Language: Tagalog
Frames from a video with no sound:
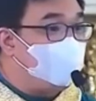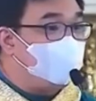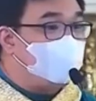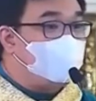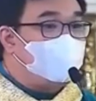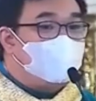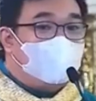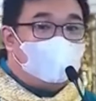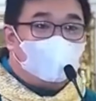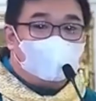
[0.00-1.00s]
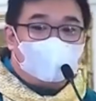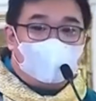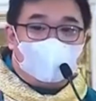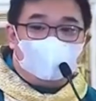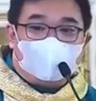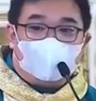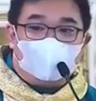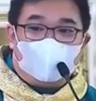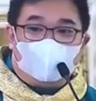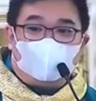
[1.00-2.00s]
Ano ang sinabi sa unang
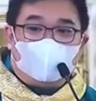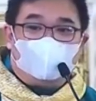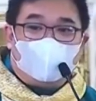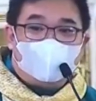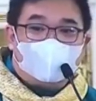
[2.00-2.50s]
pagbasa?